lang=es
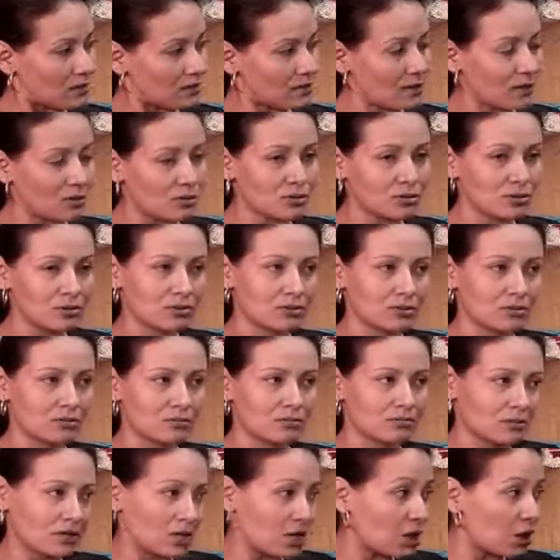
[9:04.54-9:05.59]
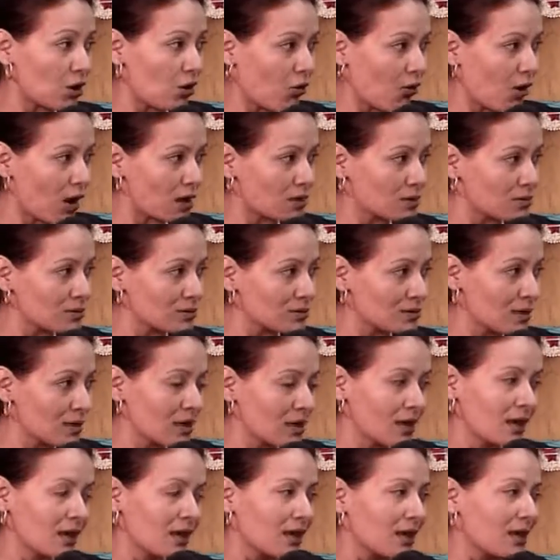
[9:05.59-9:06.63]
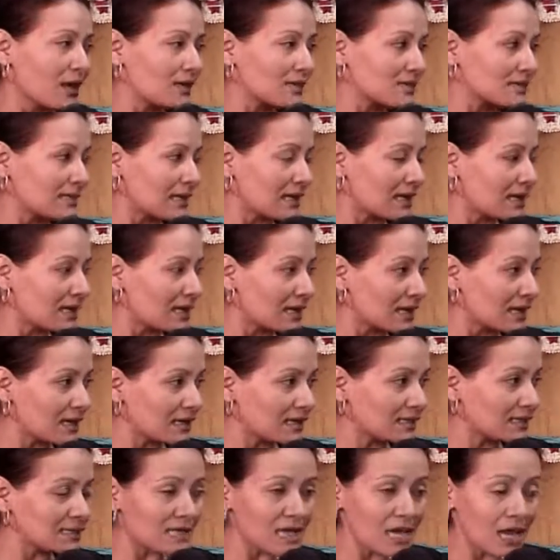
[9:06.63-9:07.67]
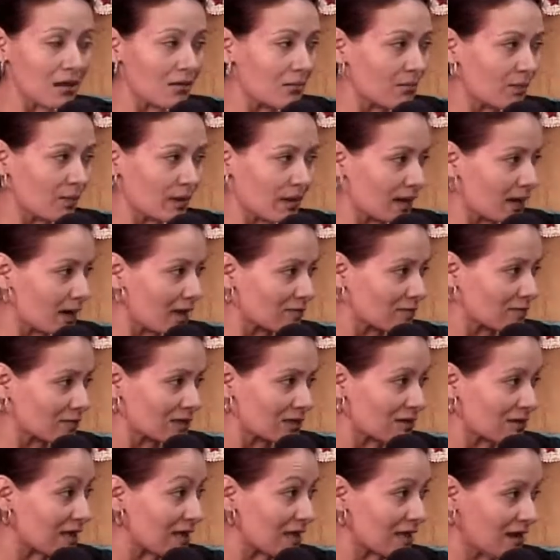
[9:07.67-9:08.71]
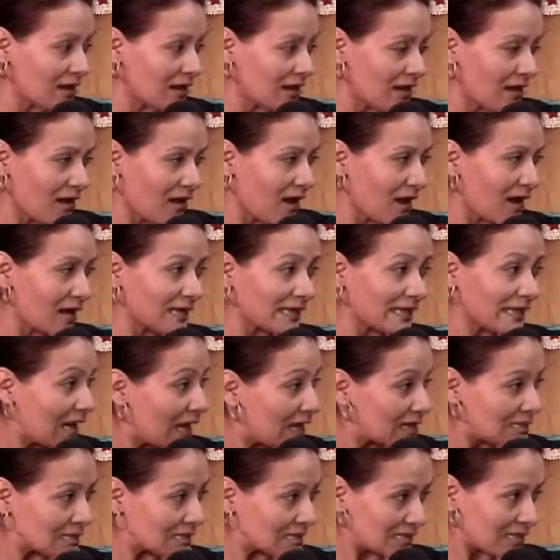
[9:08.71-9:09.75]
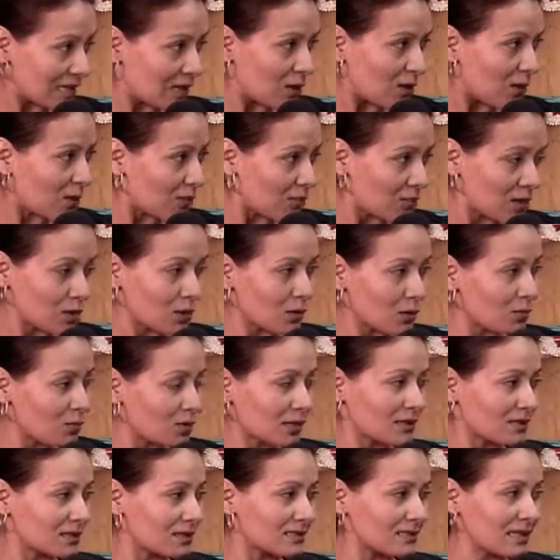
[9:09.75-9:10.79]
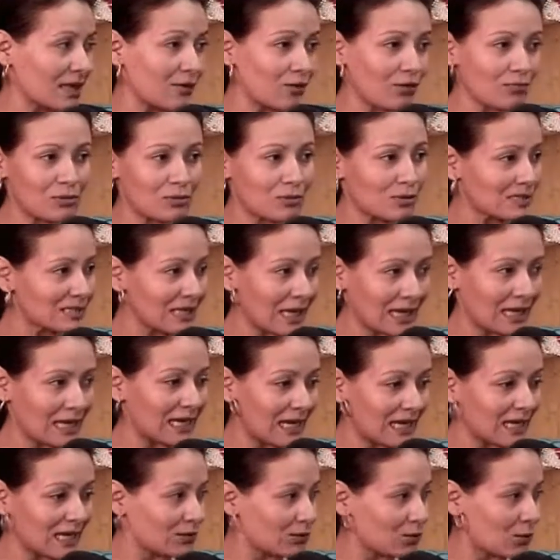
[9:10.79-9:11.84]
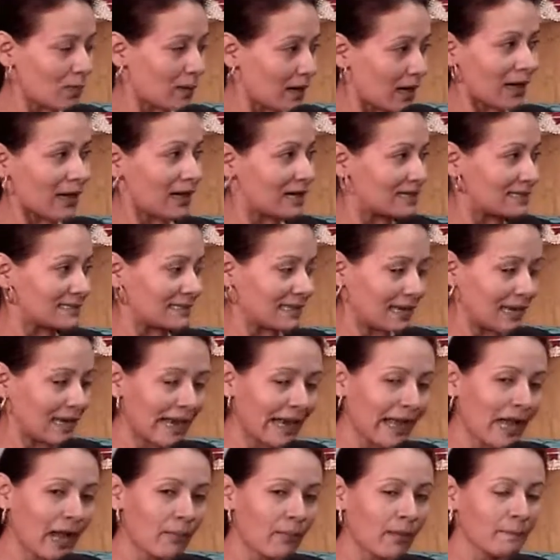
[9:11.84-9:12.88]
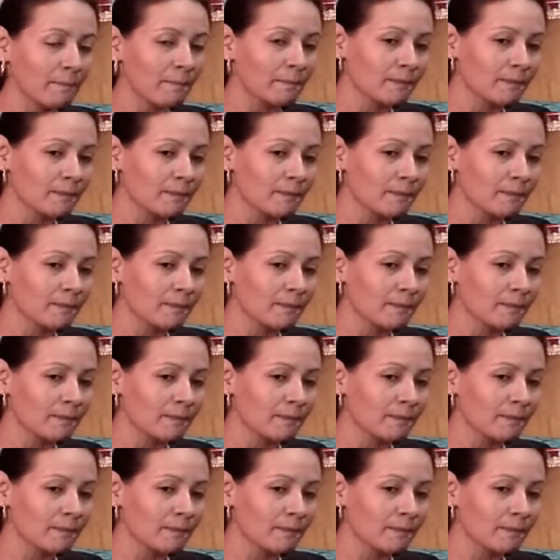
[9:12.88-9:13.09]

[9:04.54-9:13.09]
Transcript: de los 5 años, es tener siempre en actividad a alguien, así esté dormido, porque si está dormido está girando para caerse de la cama.